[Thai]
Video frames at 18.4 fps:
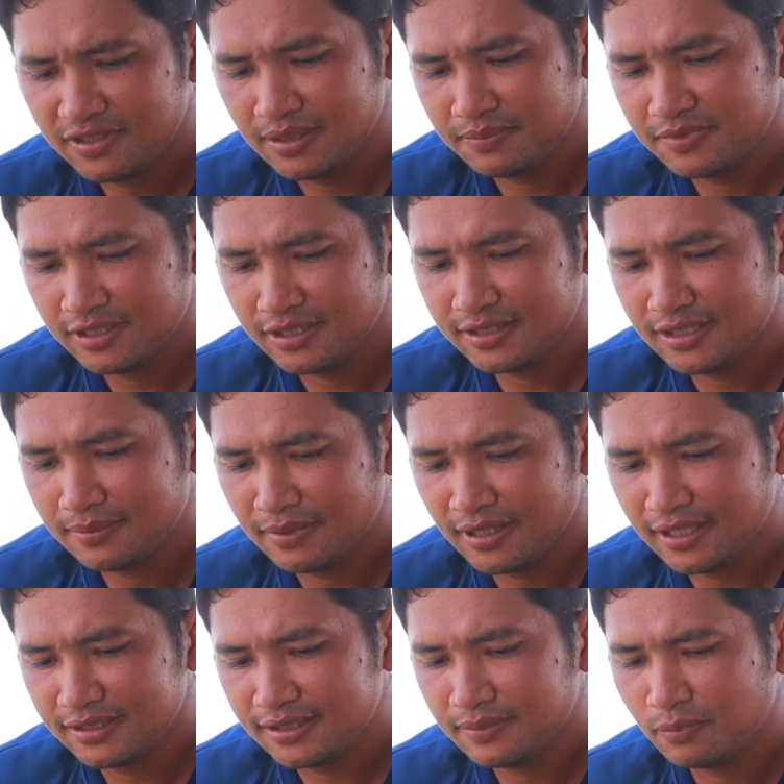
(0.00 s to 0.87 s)
40
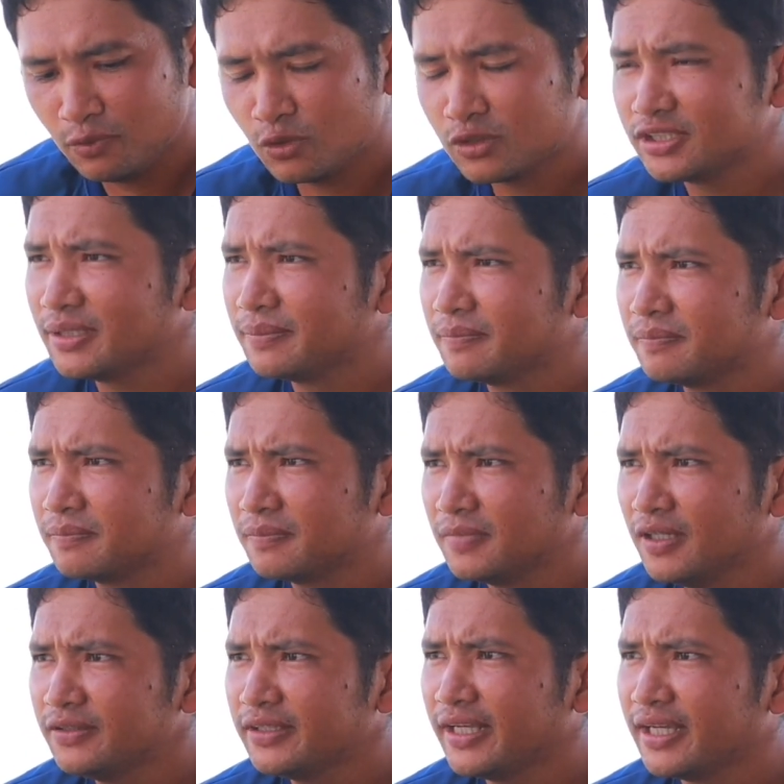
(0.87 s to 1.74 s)
50
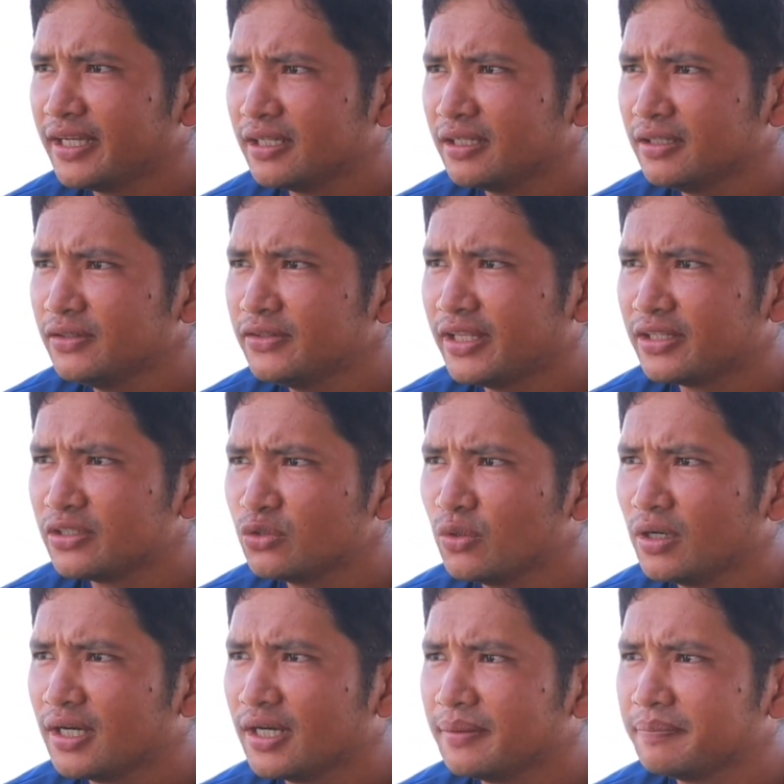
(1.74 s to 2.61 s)
60แล้วแต่
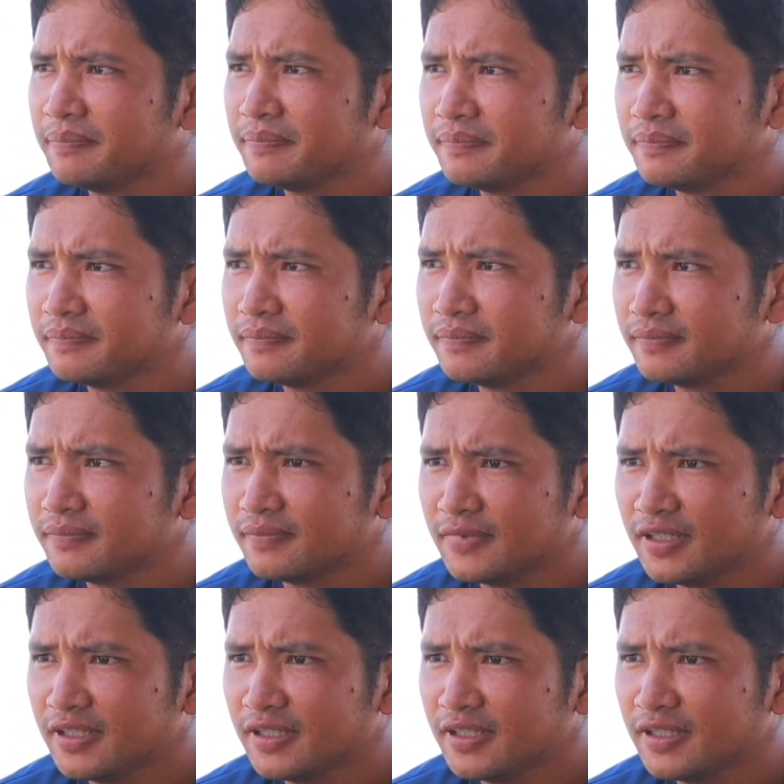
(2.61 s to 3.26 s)
ช่วงครับแล้